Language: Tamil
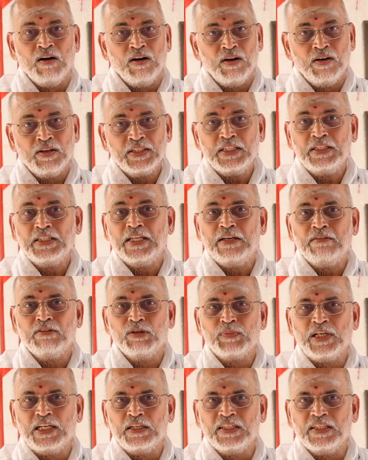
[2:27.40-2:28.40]
ஆதி
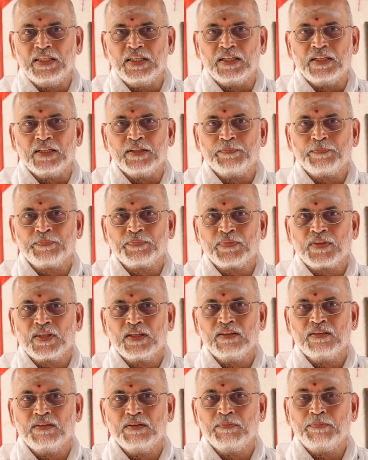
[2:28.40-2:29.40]
தெய்வமாக இருக்கார்
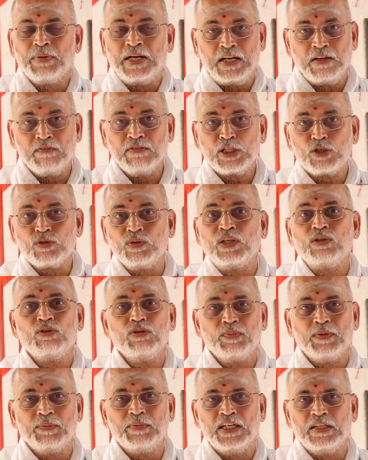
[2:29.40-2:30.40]

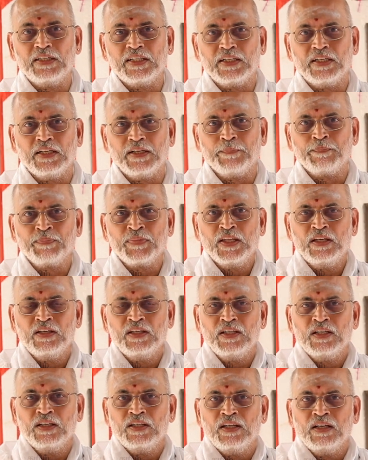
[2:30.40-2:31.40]
பிரணவஸ்வரூபமாக இருக்குது
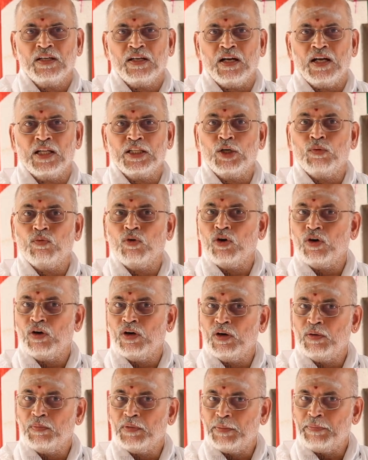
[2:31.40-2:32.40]
அந்த
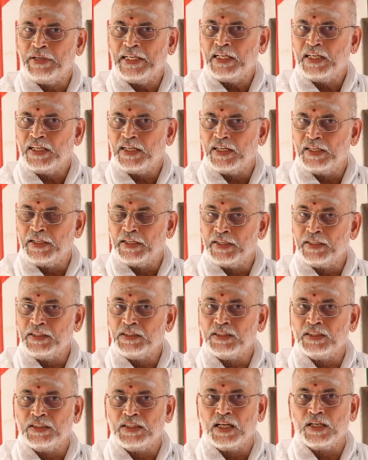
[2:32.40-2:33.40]
ஓம் அப்படிங்கிற
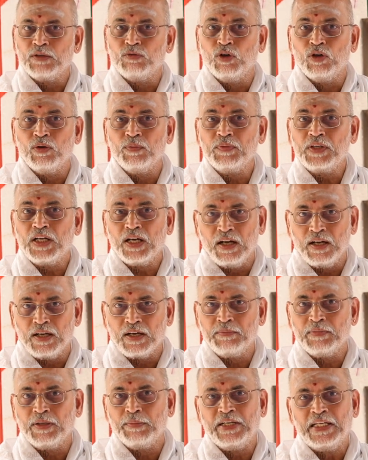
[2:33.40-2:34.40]
எழுத்து தான்
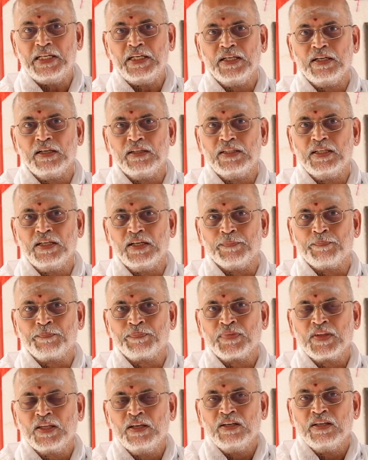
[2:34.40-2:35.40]
ஓம்காரம் அப்படிங்கிறது தான்
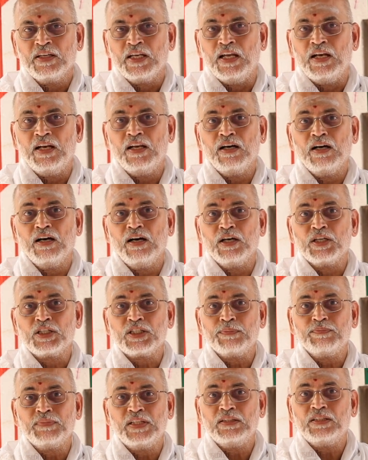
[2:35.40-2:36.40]
எல்லா
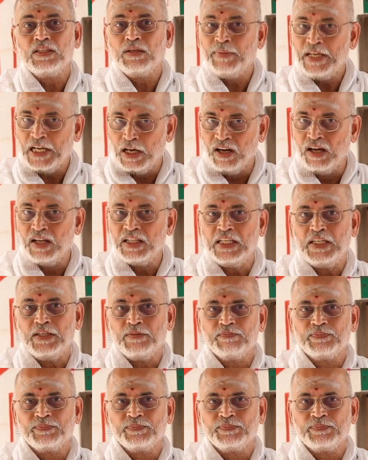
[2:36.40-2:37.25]
சப்தத்துக்குமே ஆதி